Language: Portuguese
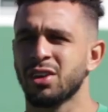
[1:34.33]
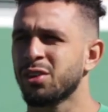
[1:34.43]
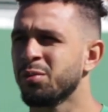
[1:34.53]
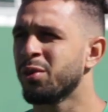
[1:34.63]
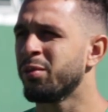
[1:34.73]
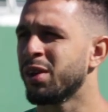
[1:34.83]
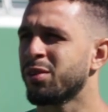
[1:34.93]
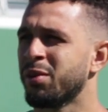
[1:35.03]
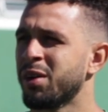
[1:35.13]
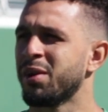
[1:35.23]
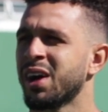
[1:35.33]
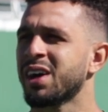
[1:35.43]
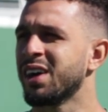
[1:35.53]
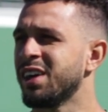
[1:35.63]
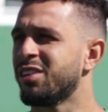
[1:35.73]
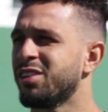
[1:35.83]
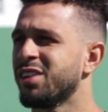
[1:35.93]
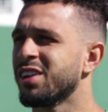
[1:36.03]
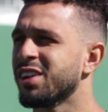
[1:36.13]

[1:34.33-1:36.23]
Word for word: Acho que o momento mais marcante,